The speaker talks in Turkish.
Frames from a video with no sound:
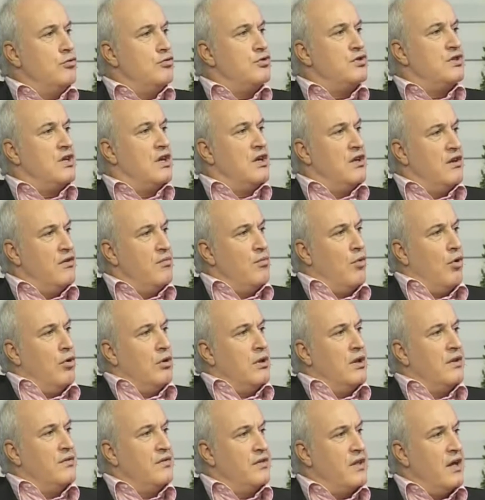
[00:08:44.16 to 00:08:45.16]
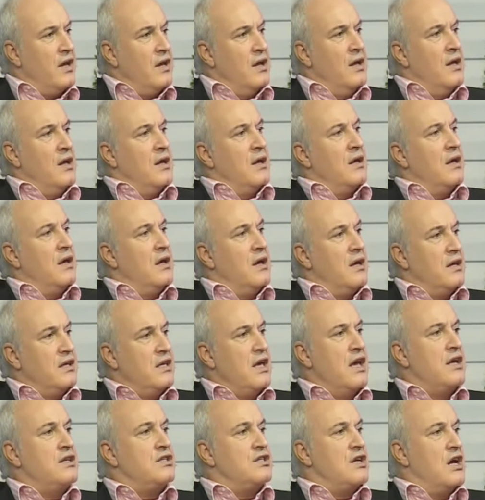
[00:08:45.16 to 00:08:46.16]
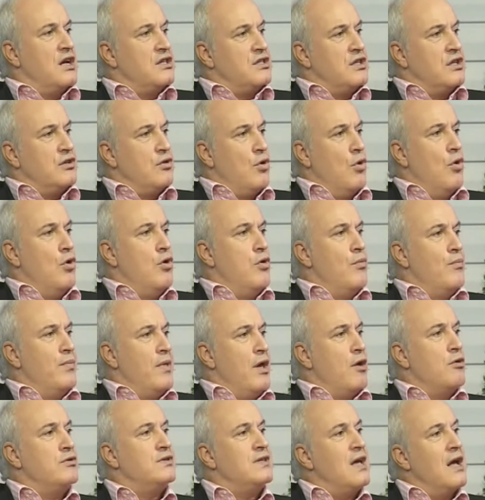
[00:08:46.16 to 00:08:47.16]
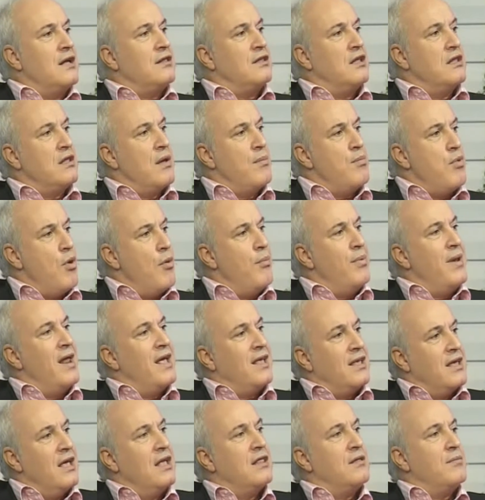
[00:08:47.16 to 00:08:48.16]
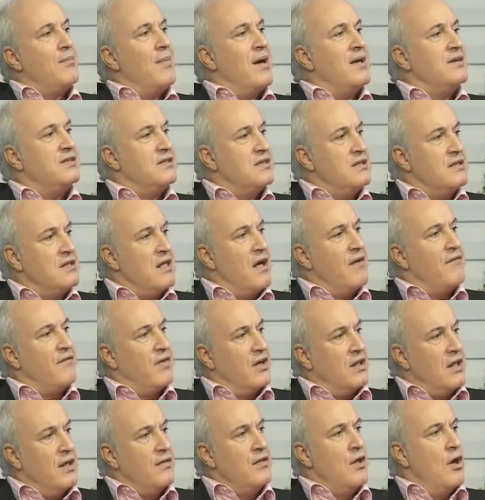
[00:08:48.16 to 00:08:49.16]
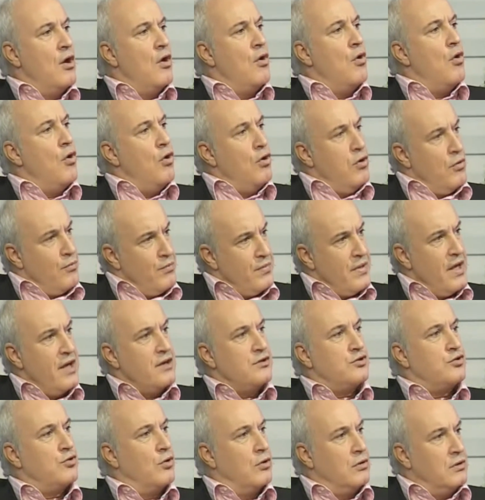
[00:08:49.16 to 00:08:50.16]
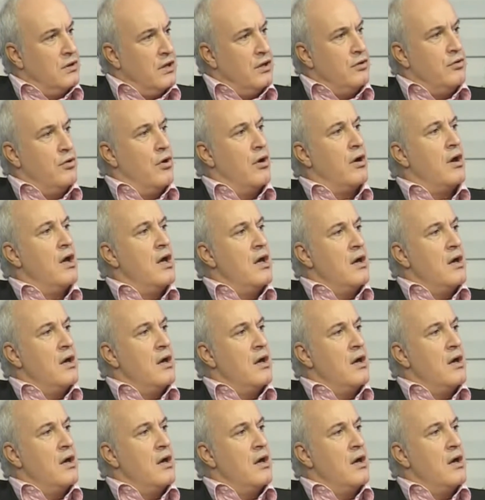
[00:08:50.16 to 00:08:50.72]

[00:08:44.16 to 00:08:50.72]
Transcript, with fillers: %20 olanında e, genç yaşta da ölümle özellikle de böbrek yetmezliğinden falan Öyle mi? ölümle Aman. sonlanıyor.